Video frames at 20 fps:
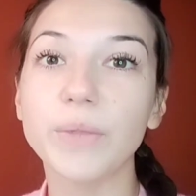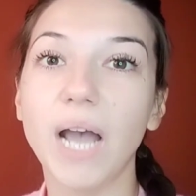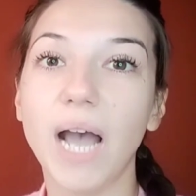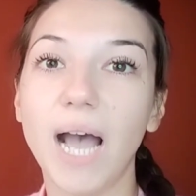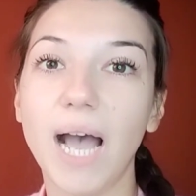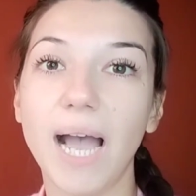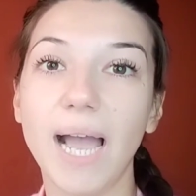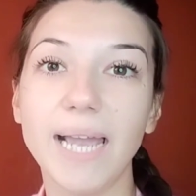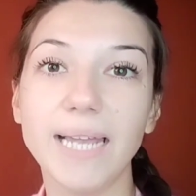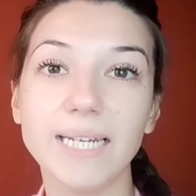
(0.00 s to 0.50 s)

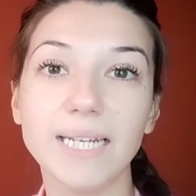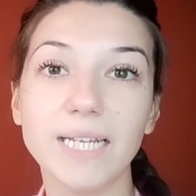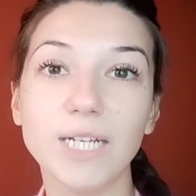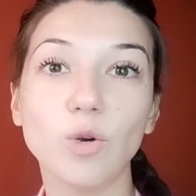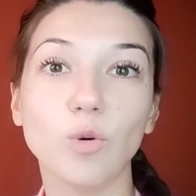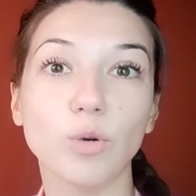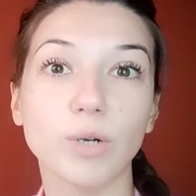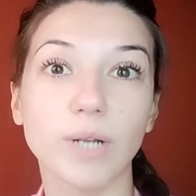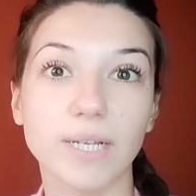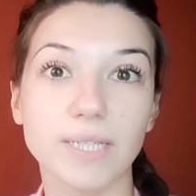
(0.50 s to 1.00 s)

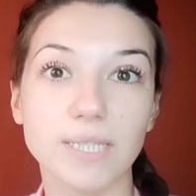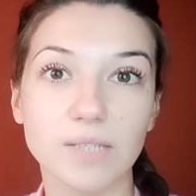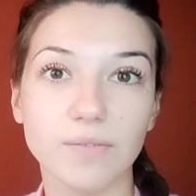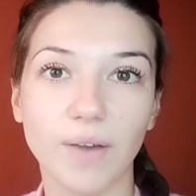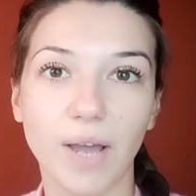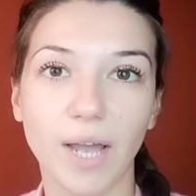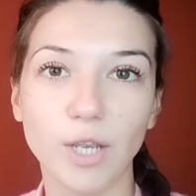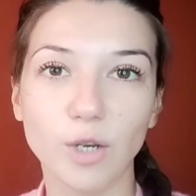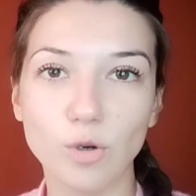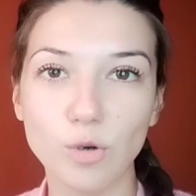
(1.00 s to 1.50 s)
einen oder
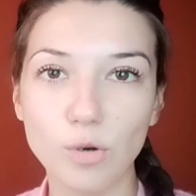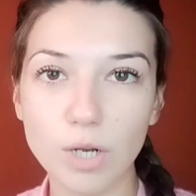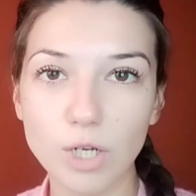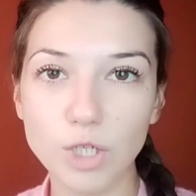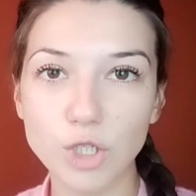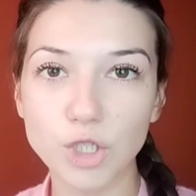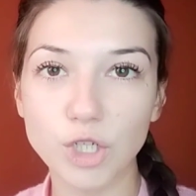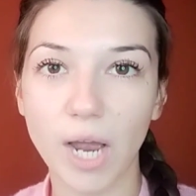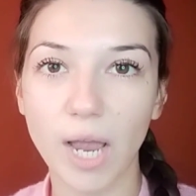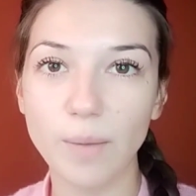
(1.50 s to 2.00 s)
zwei
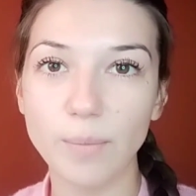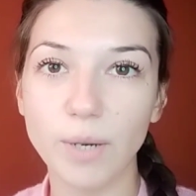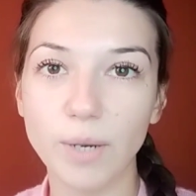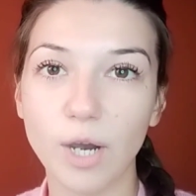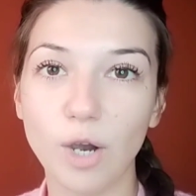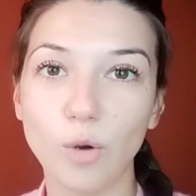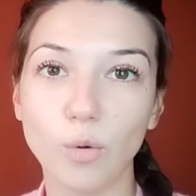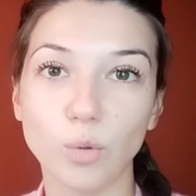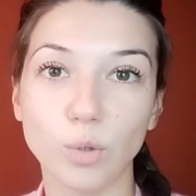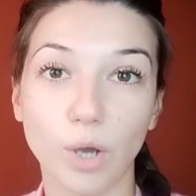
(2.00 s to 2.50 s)

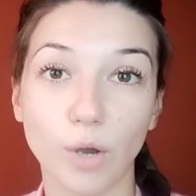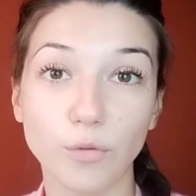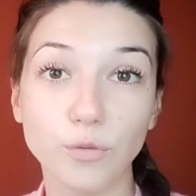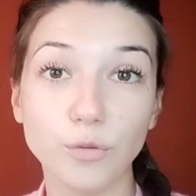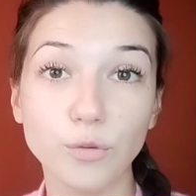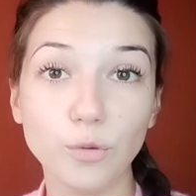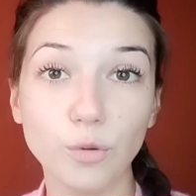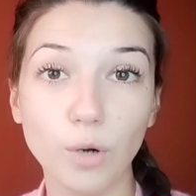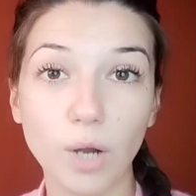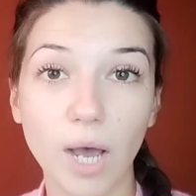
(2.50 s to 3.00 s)
Kugelschreiber oder
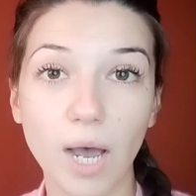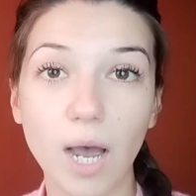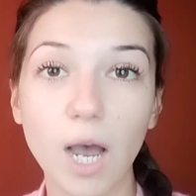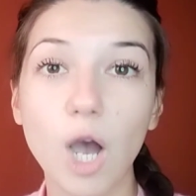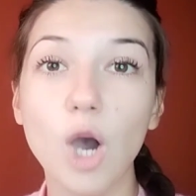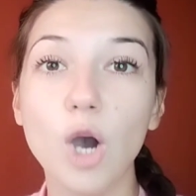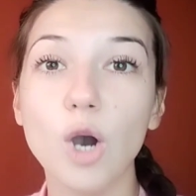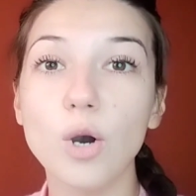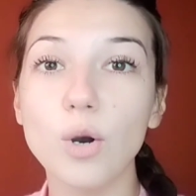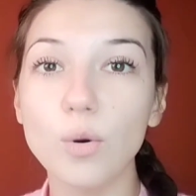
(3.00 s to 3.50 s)
Fühler,
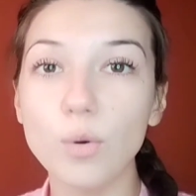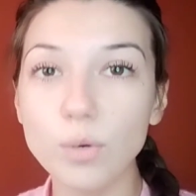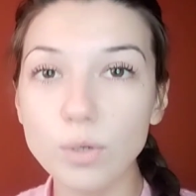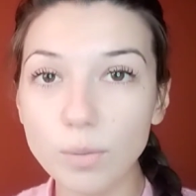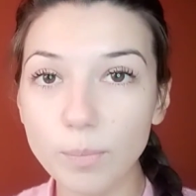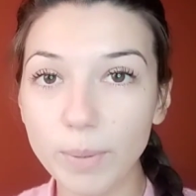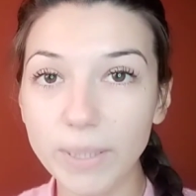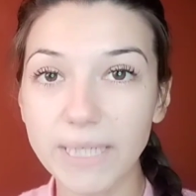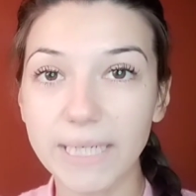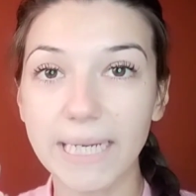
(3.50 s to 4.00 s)

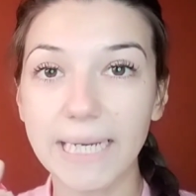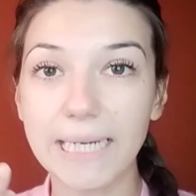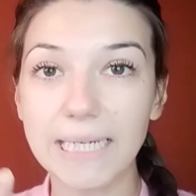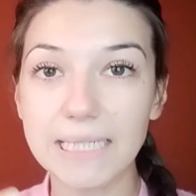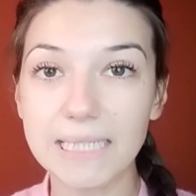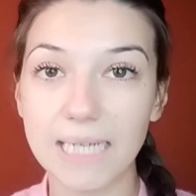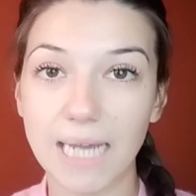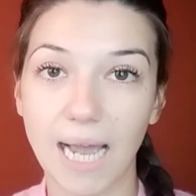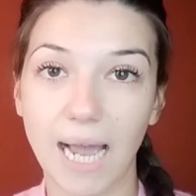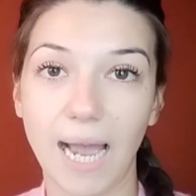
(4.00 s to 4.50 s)

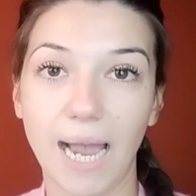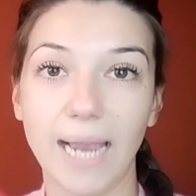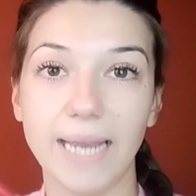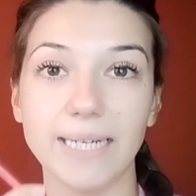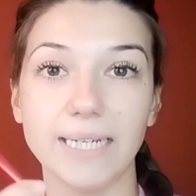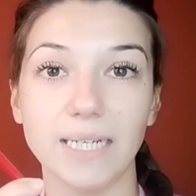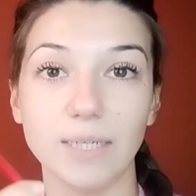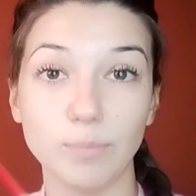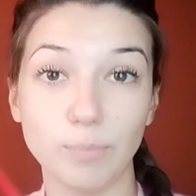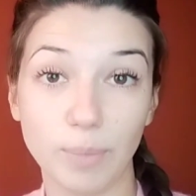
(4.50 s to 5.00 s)
unbedingt
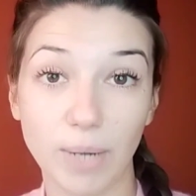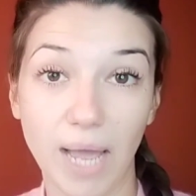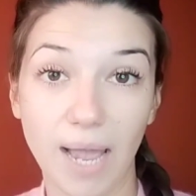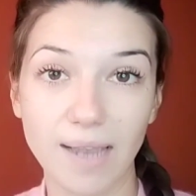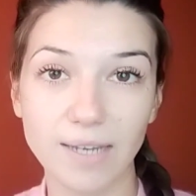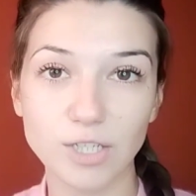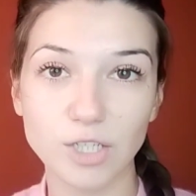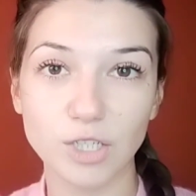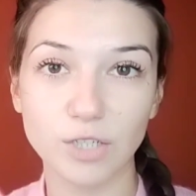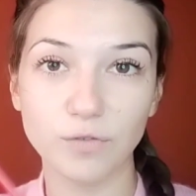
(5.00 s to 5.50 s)
einen
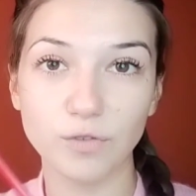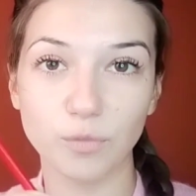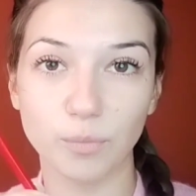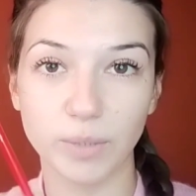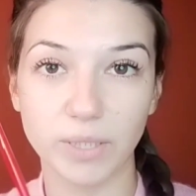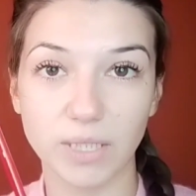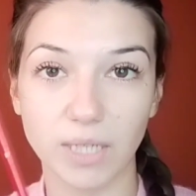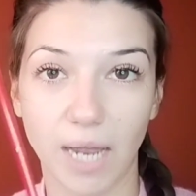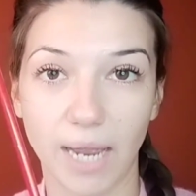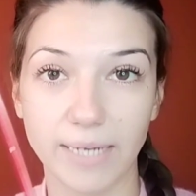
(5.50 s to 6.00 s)
Bleistift
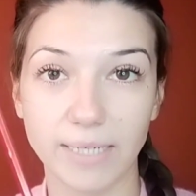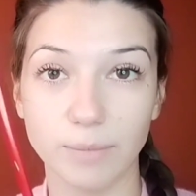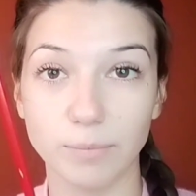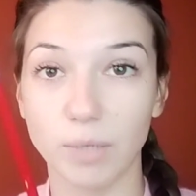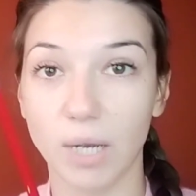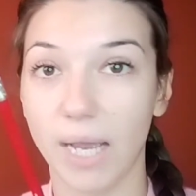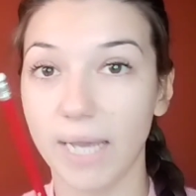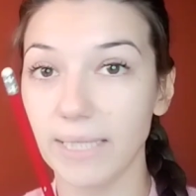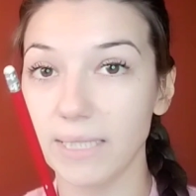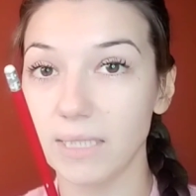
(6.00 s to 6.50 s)
mit einem
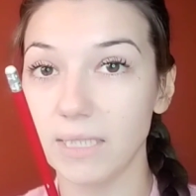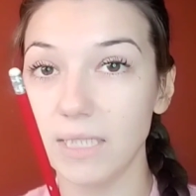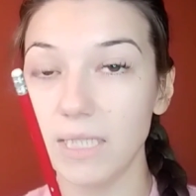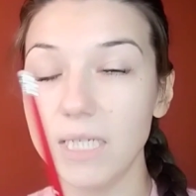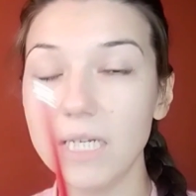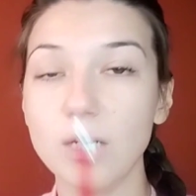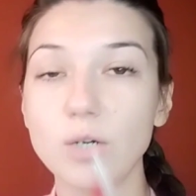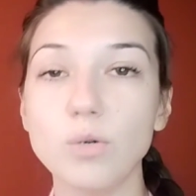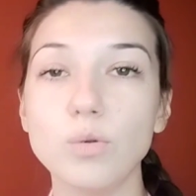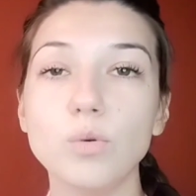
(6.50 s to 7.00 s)

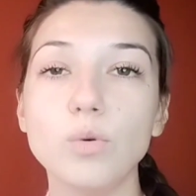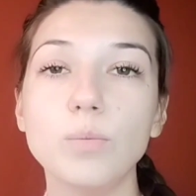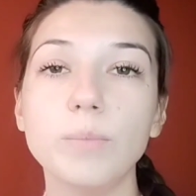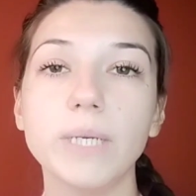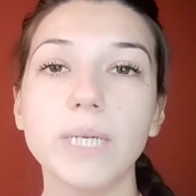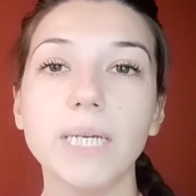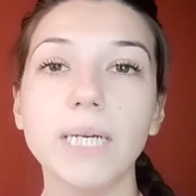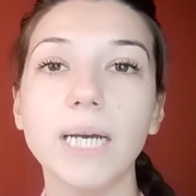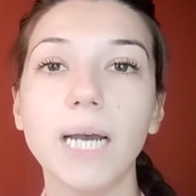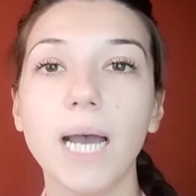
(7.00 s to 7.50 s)

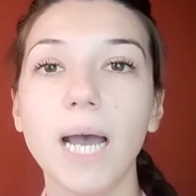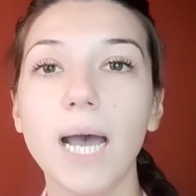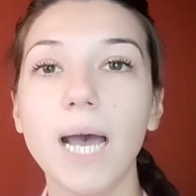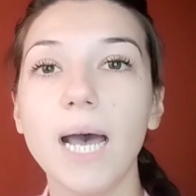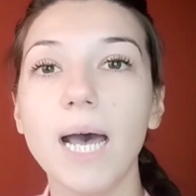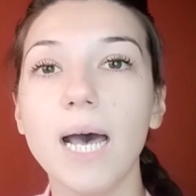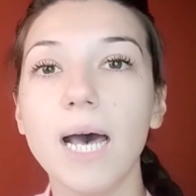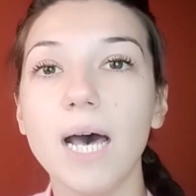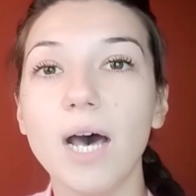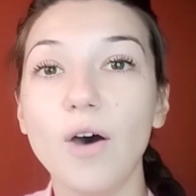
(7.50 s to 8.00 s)
Radiergummi,
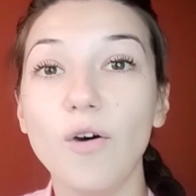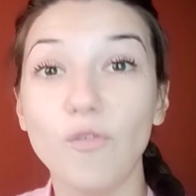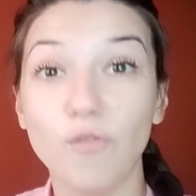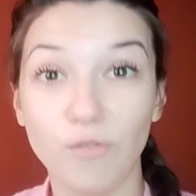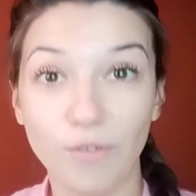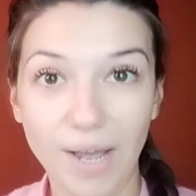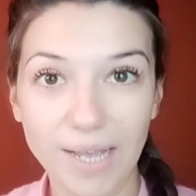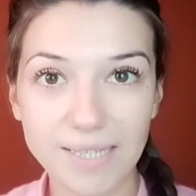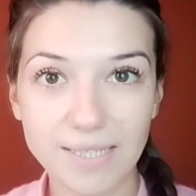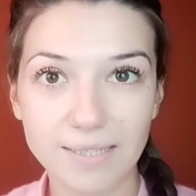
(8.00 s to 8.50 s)

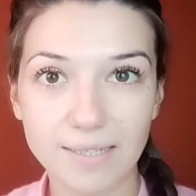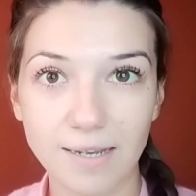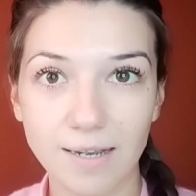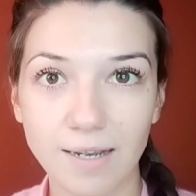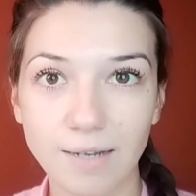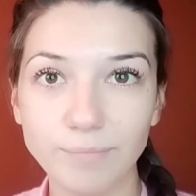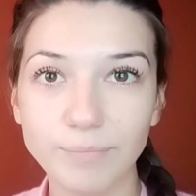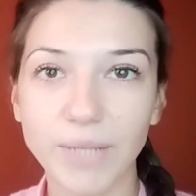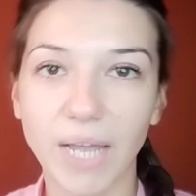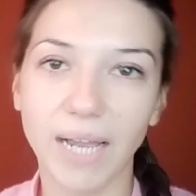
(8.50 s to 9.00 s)
Wasser,
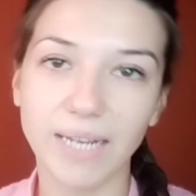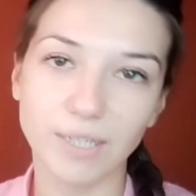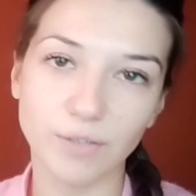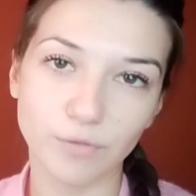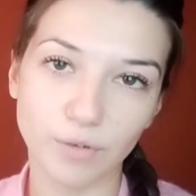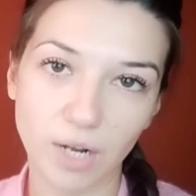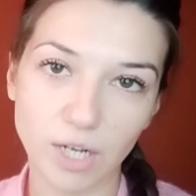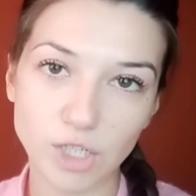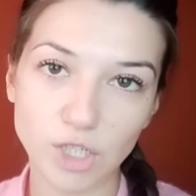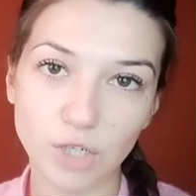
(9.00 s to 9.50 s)
eine
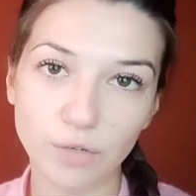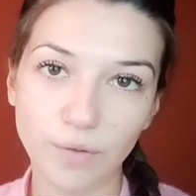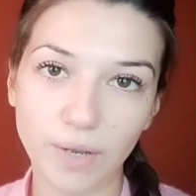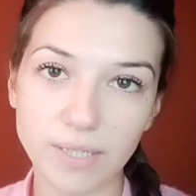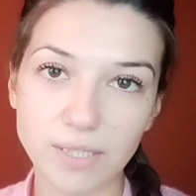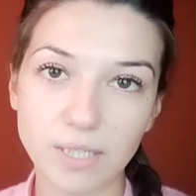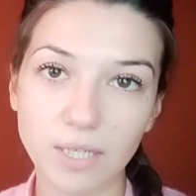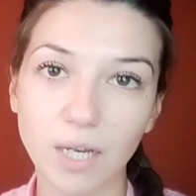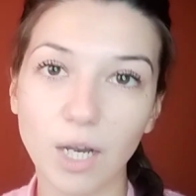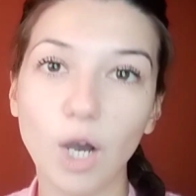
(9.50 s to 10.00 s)
Flasche
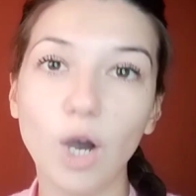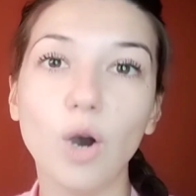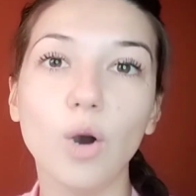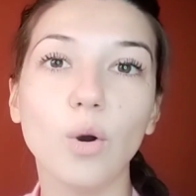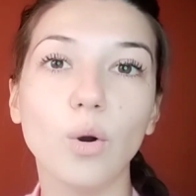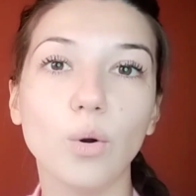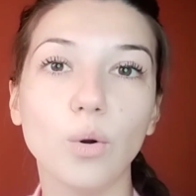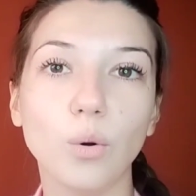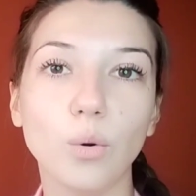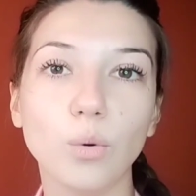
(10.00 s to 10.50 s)
Wasser
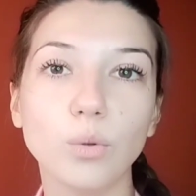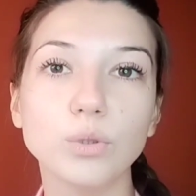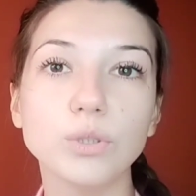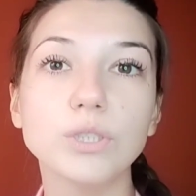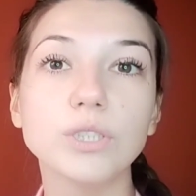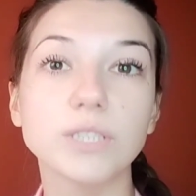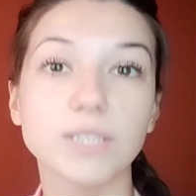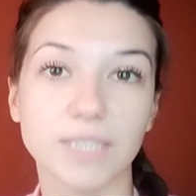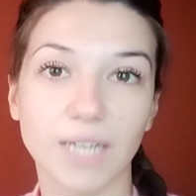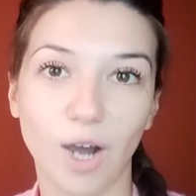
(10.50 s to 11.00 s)

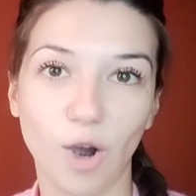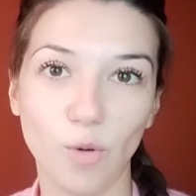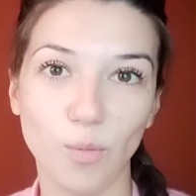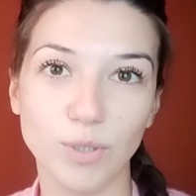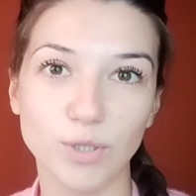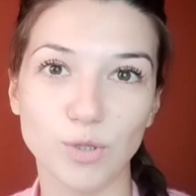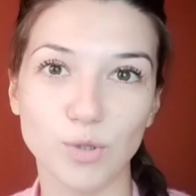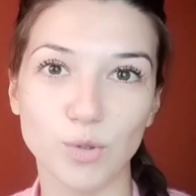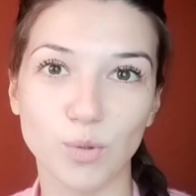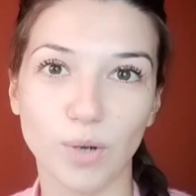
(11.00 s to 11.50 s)
und
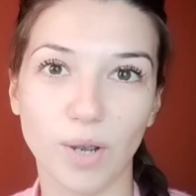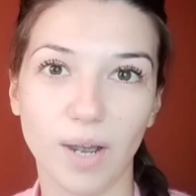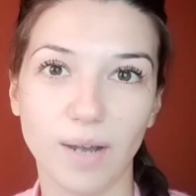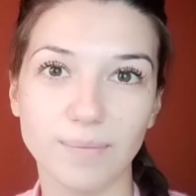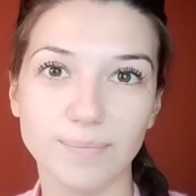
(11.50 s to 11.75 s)
Traubenzucker.